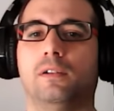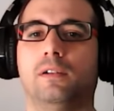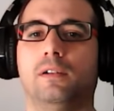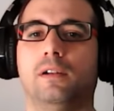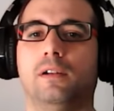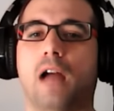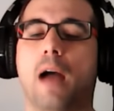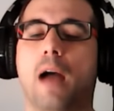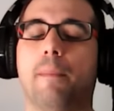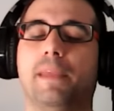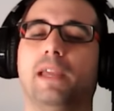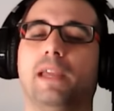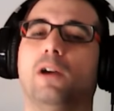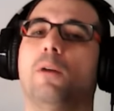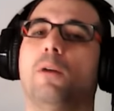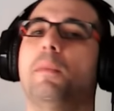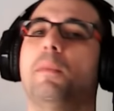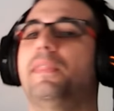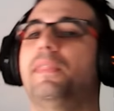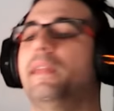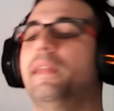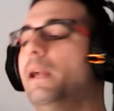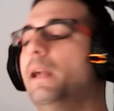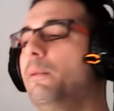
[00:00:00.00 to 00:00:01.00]
Amigo,
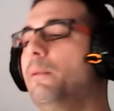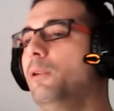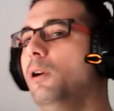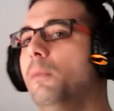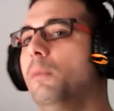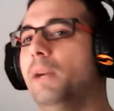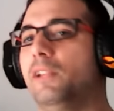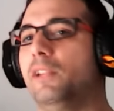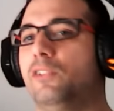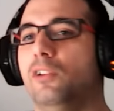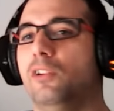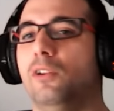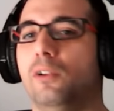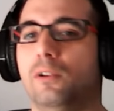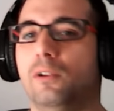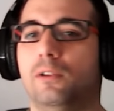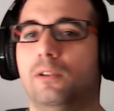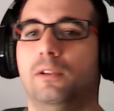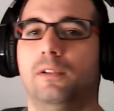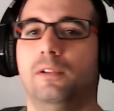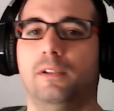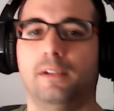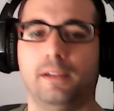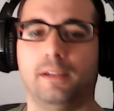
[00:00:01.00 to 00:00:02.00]
mi cerebro, macho.
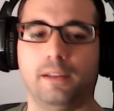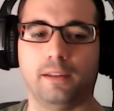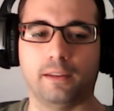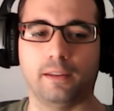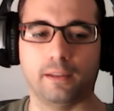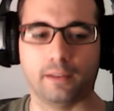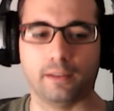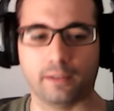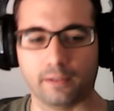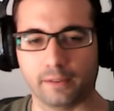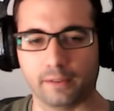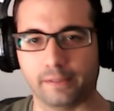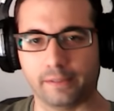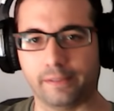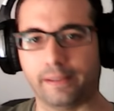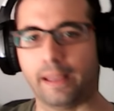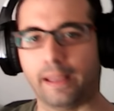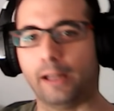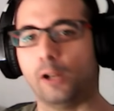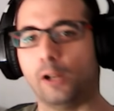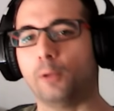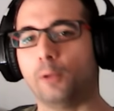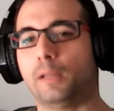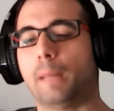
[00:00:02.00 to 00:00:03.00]

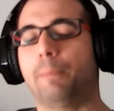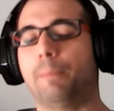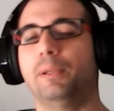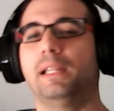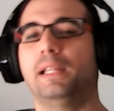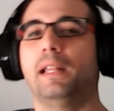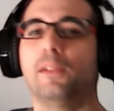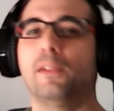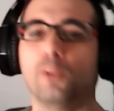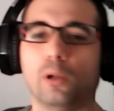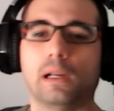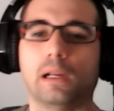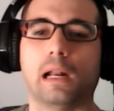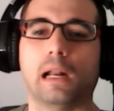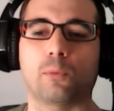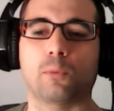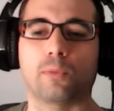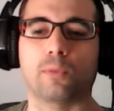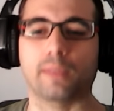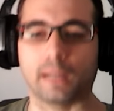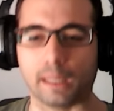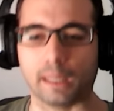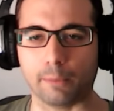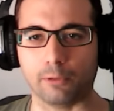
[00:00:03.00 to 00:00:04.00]
Que no te pueden donar
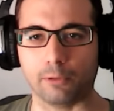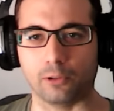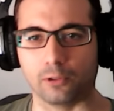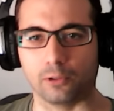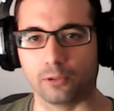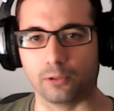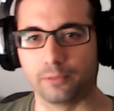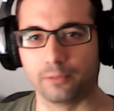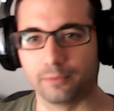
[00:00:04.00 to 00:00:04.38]
un cerebro.